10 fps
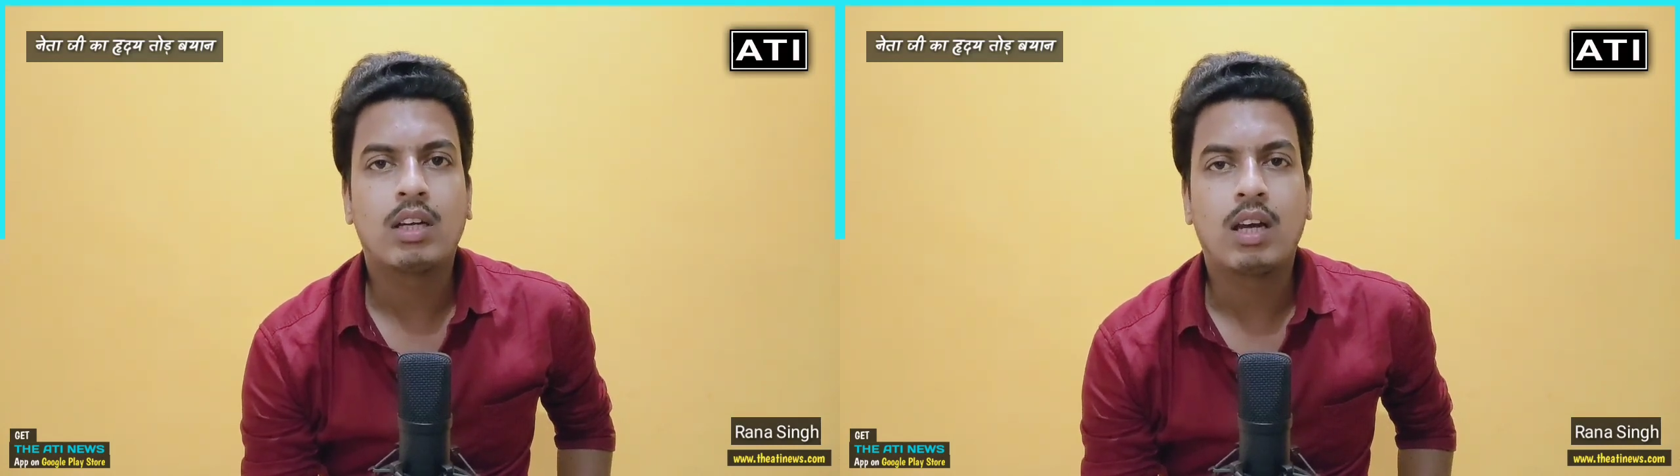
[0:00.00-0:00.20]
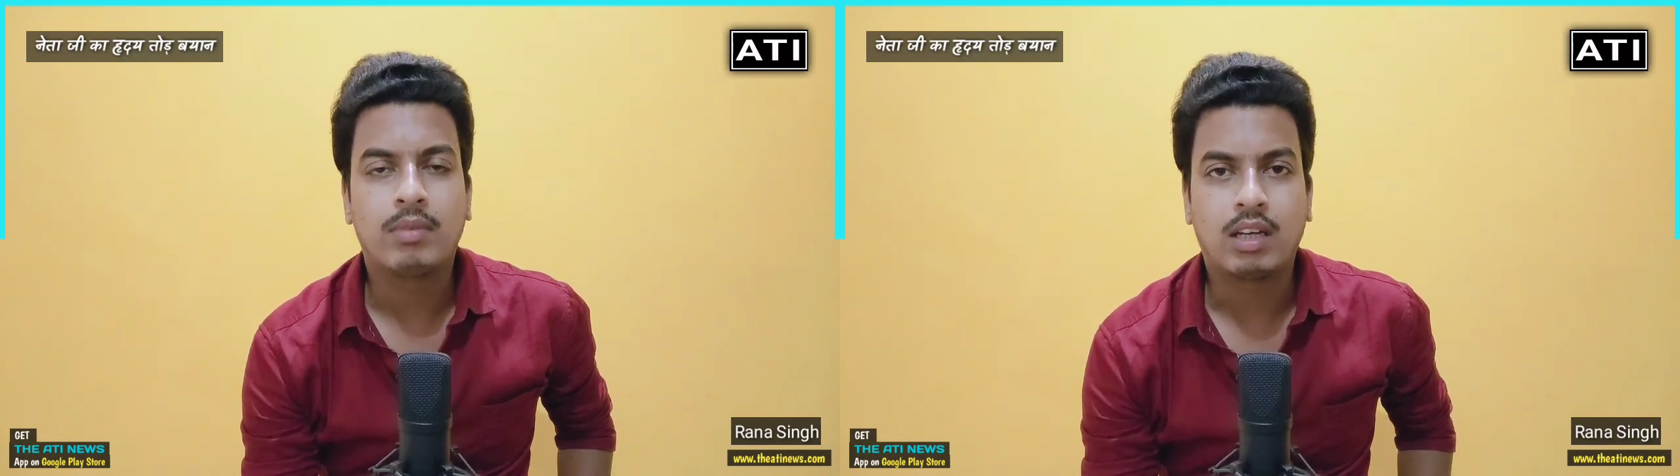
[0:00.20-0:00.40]
का
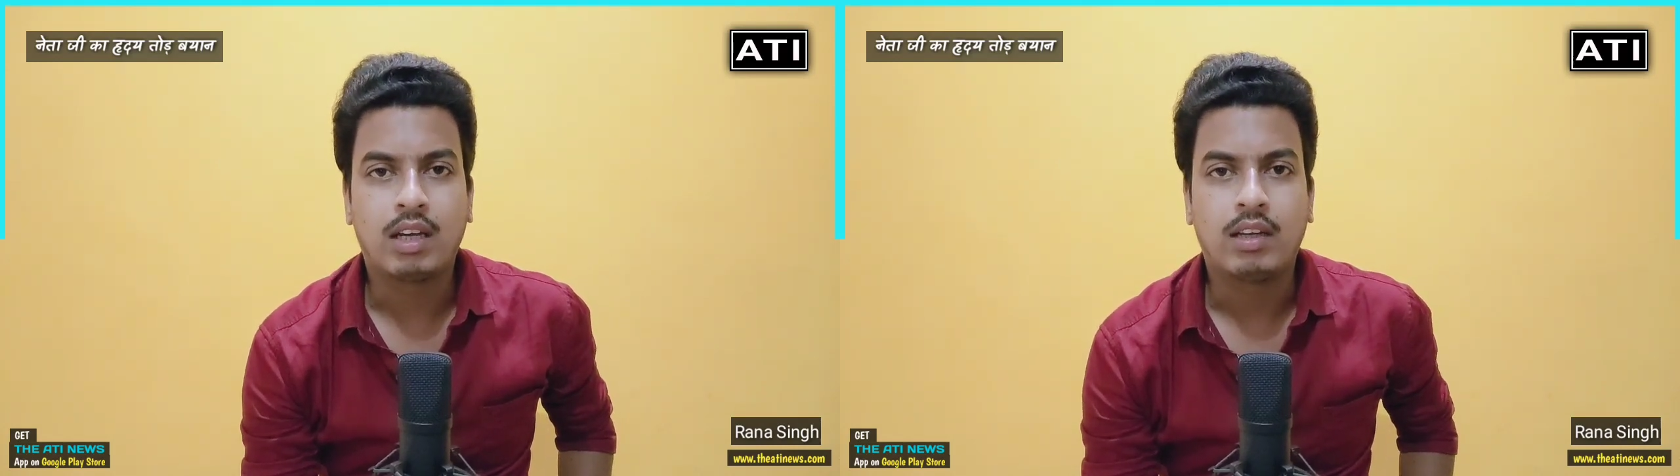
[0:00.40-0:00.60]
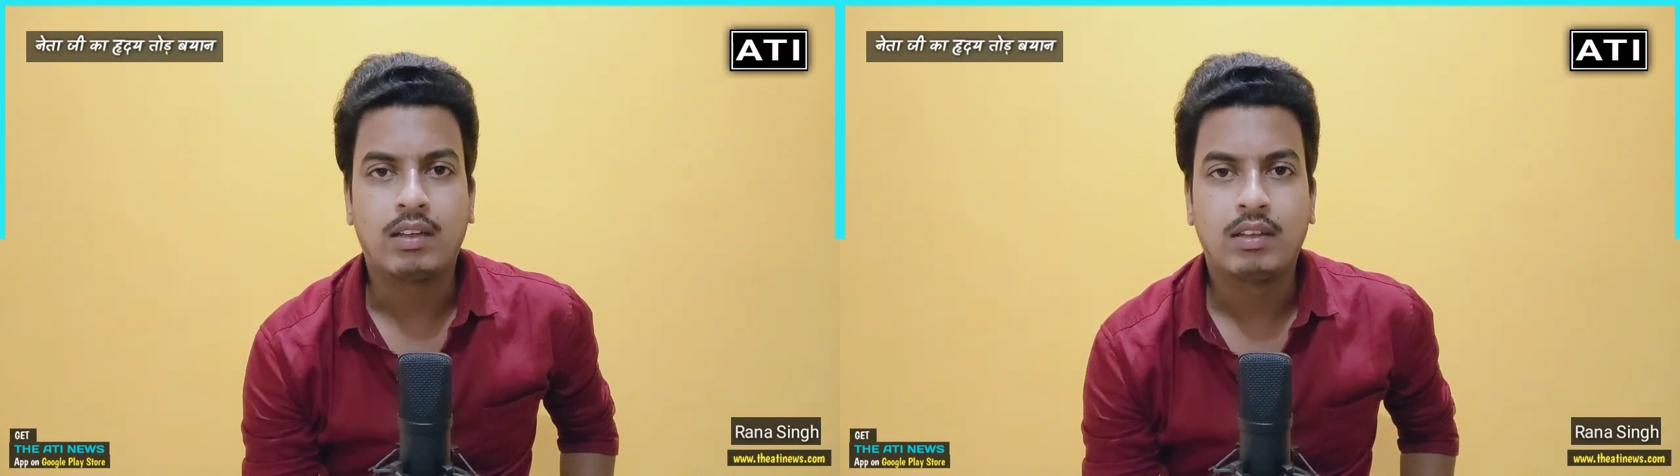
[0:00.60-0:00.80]
नाम
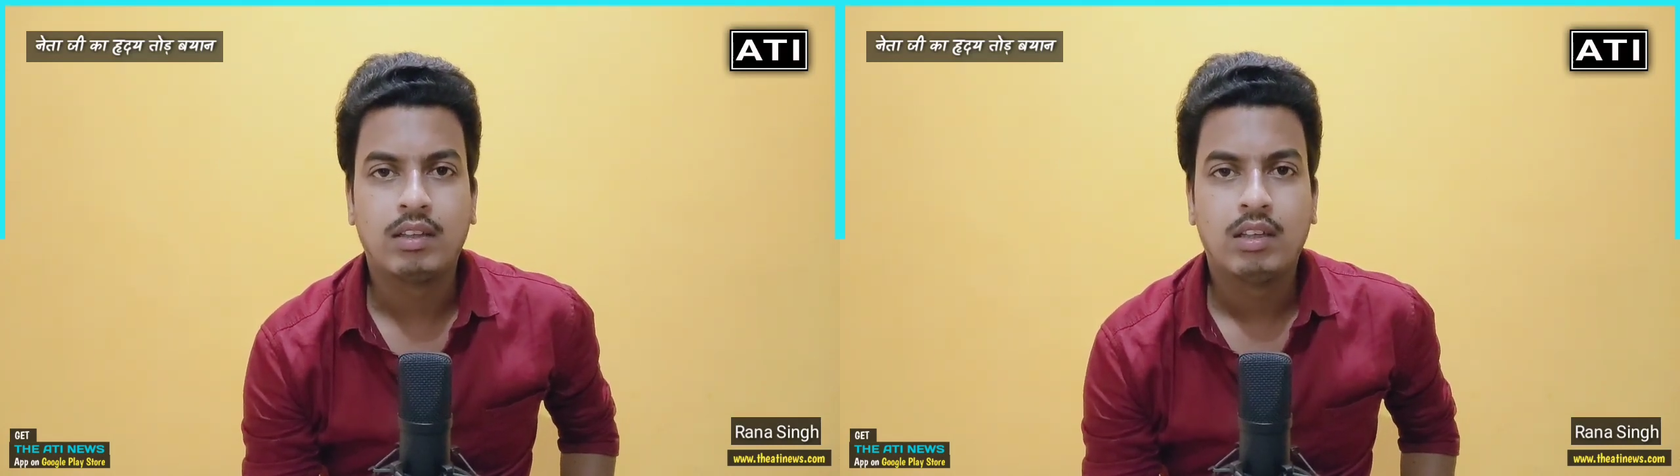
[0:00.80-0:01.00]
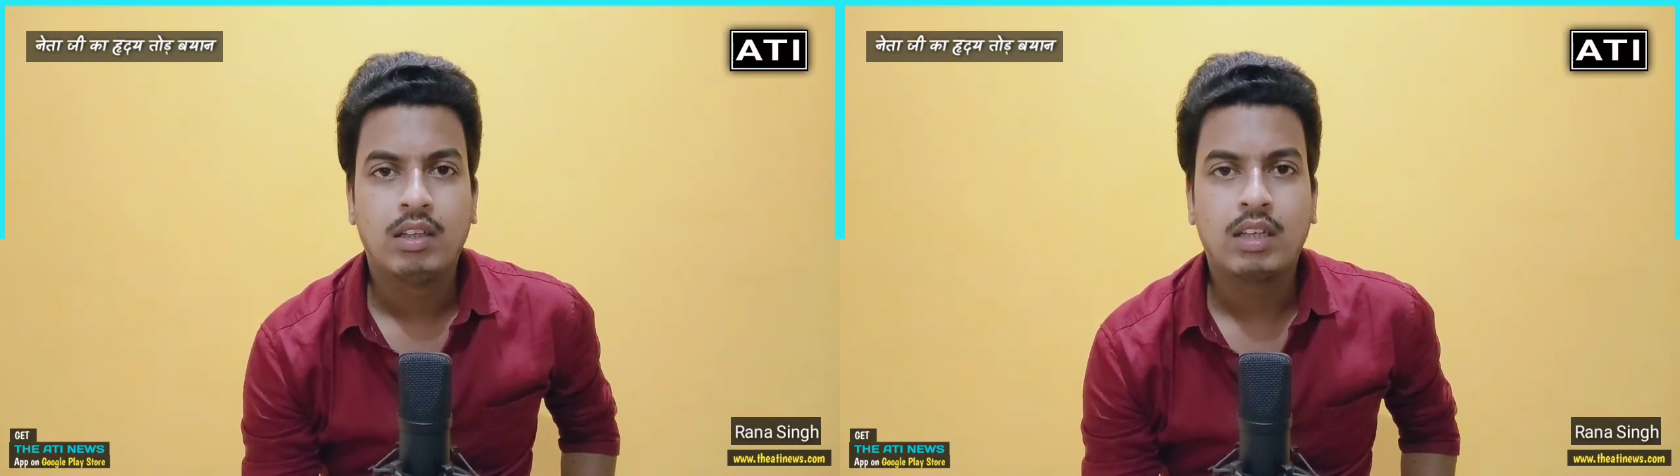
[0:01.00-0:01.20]
रहा है
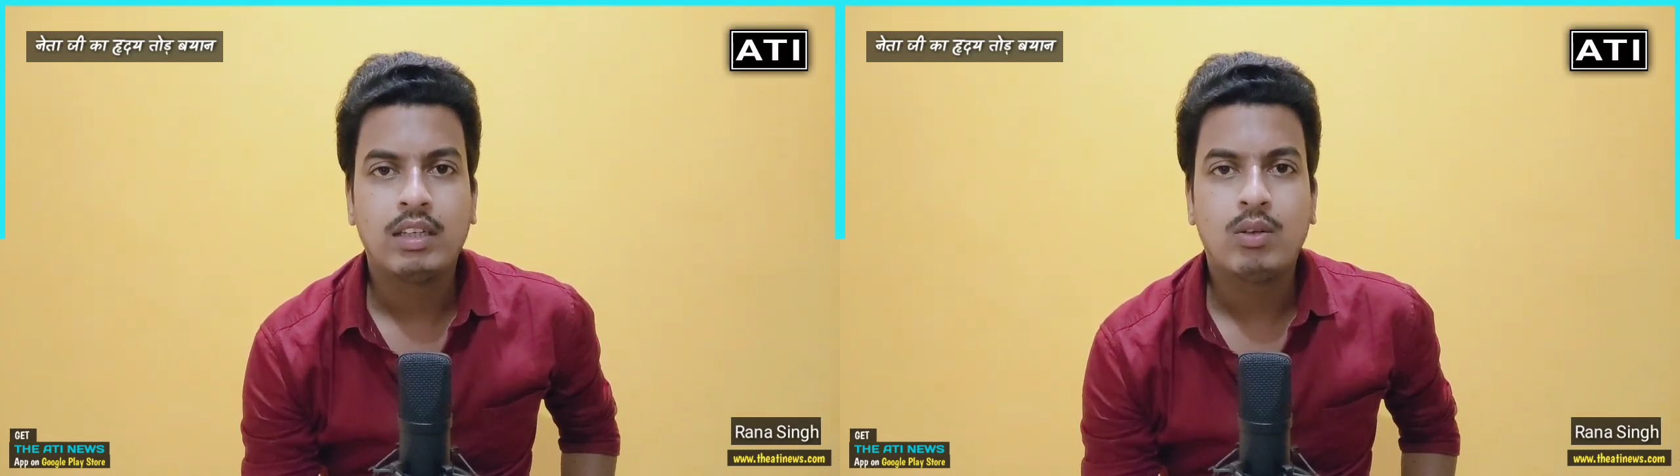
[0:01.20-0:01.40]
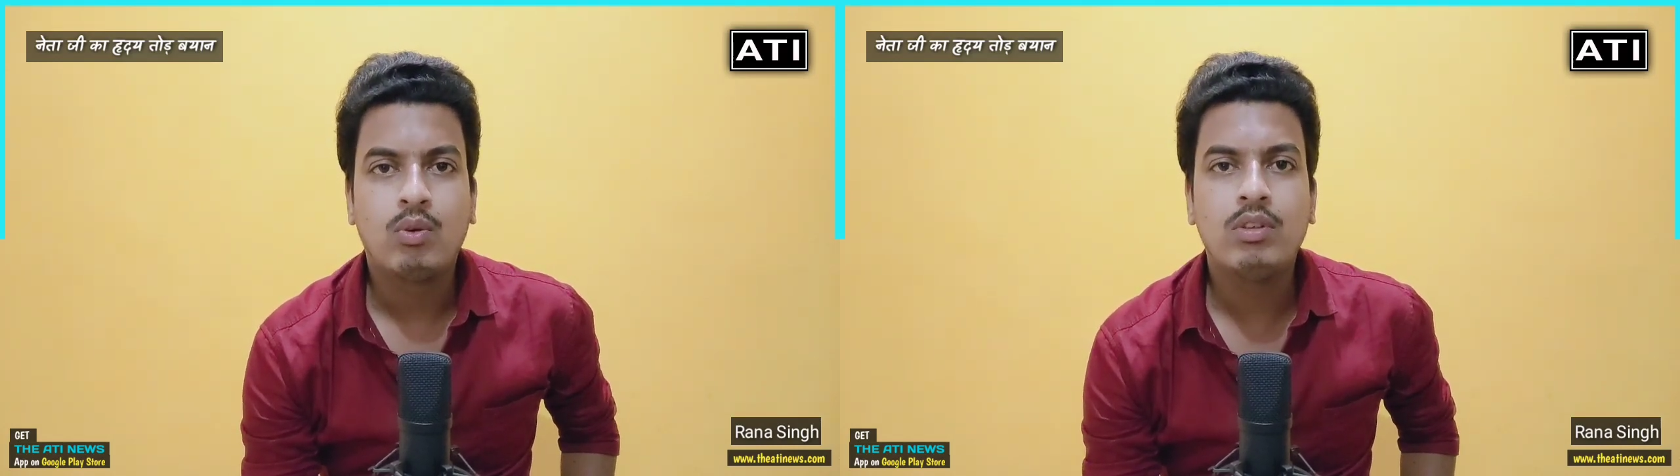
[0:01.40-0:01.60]

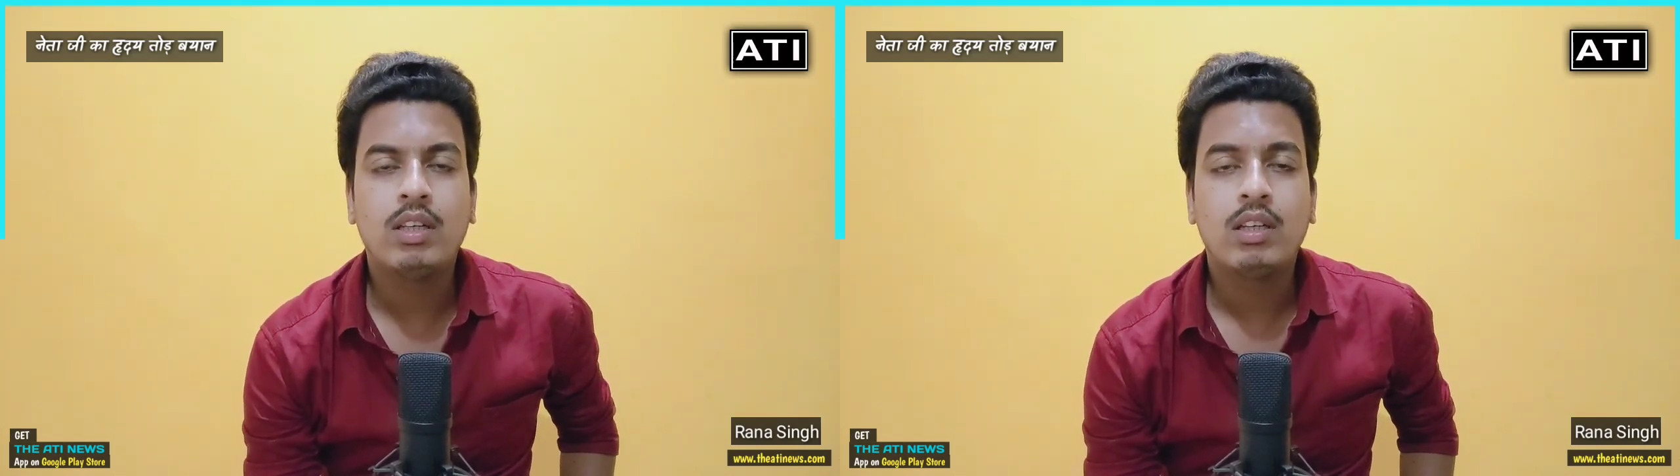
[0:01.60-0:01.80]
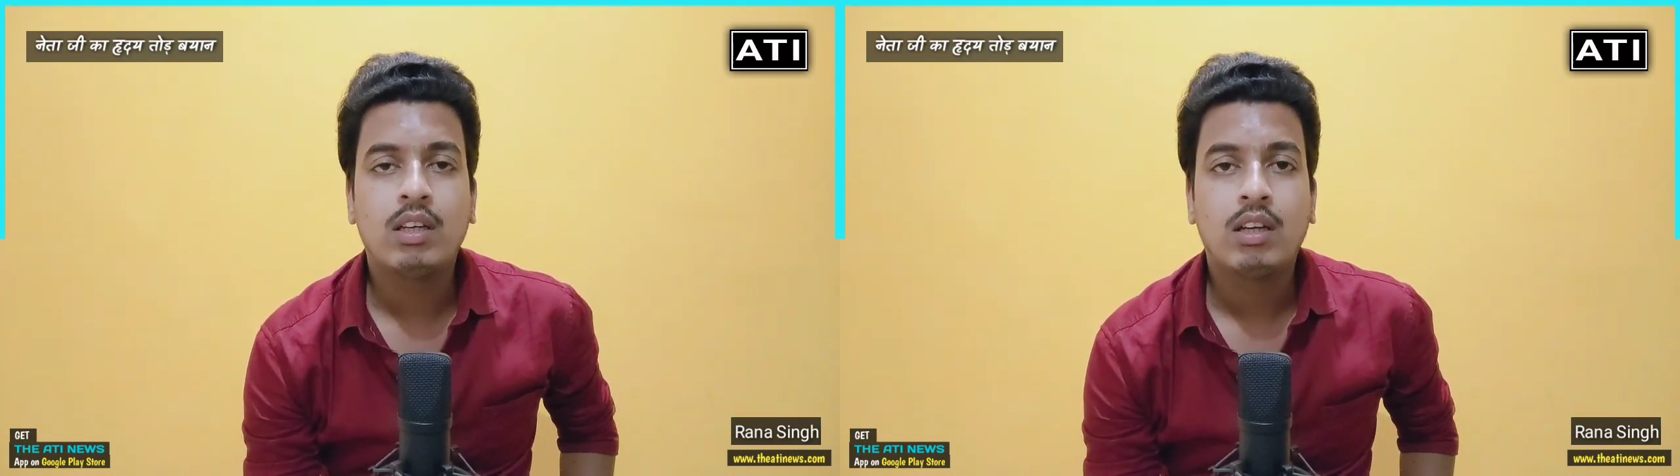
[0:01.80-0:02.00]
कहीं हो ना